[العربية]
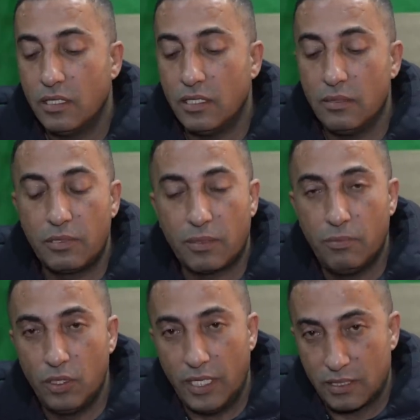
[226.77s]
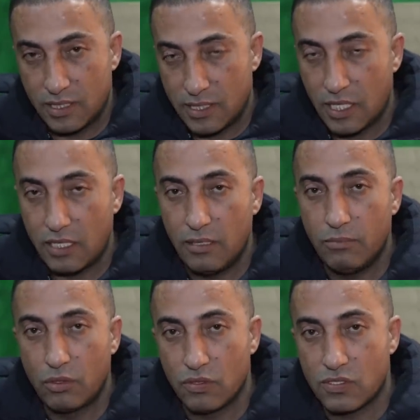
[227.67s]
آه، بربوا له حراسة
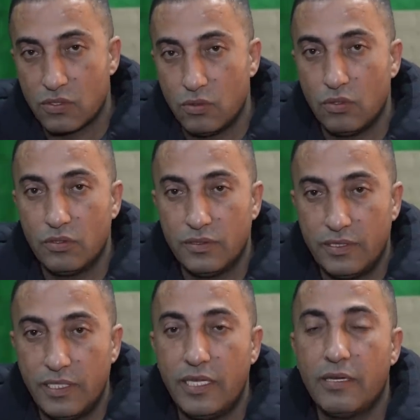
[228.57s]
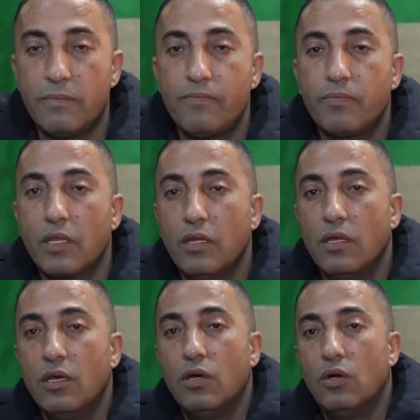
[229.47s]
الاغنام بقصوا دينيه
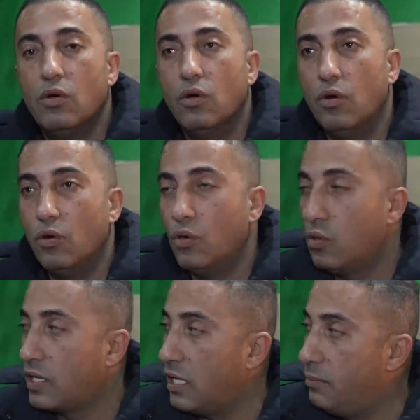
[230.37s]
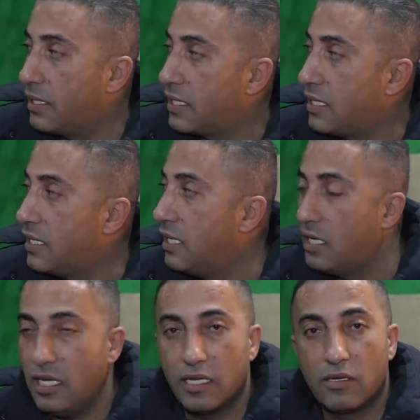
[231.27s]
وكلب الكنجال
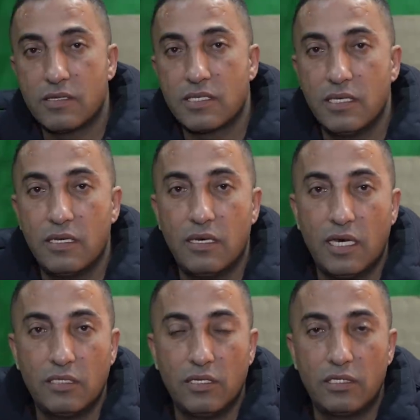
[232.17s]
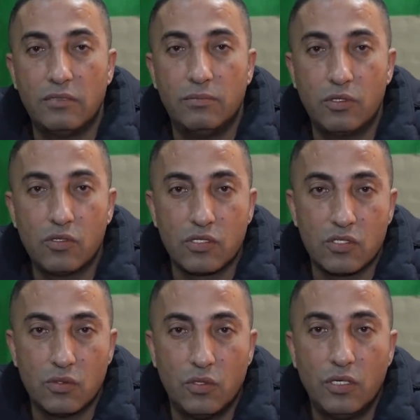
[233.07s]
للحراسة ايضا
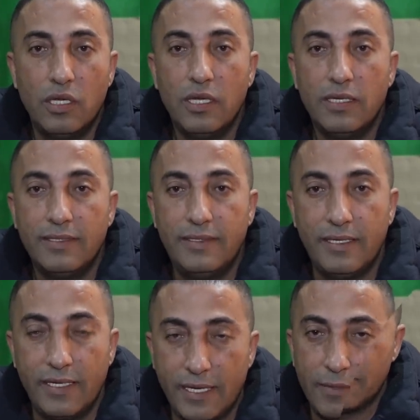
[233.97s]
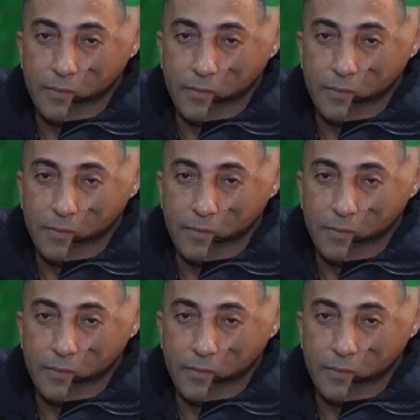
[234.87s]
بقصوا دينيه